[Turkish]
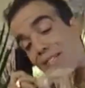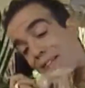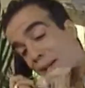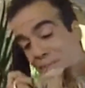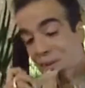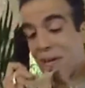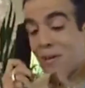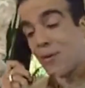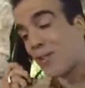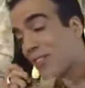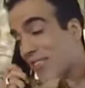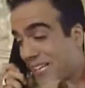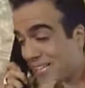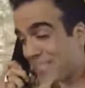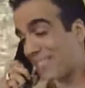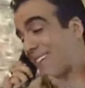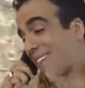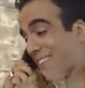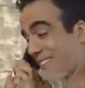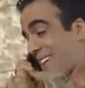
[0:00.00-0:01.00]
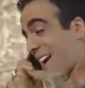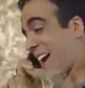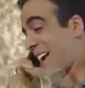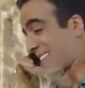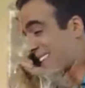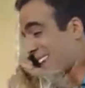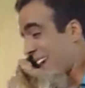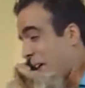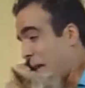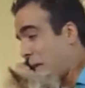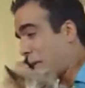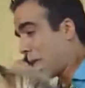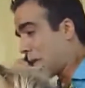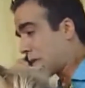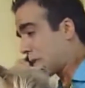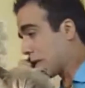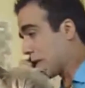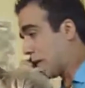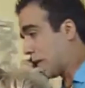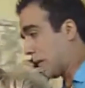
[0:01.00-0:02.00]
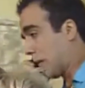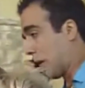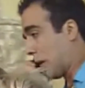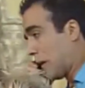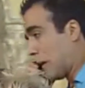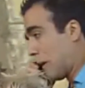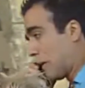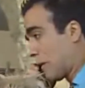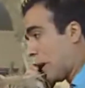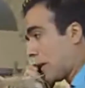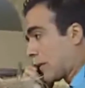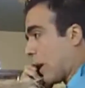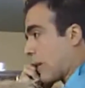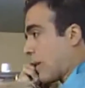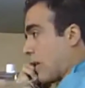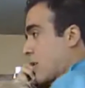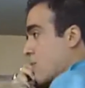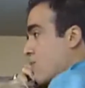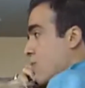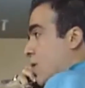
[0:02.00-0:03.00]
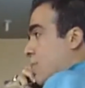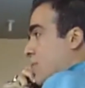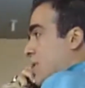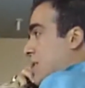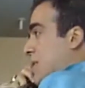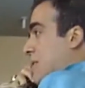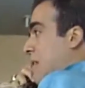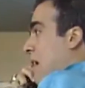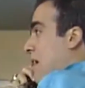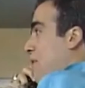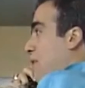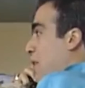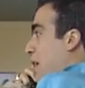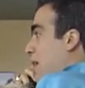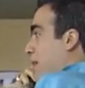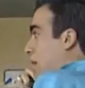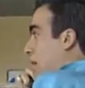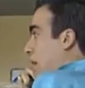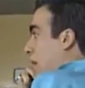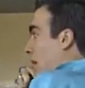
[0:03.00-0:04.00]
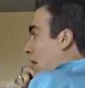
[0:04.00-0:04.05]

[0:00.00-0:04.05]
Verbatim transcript: de bigudileri saracağız. Nasıl? Dalga geçmiyorum sizinle hanımefendi.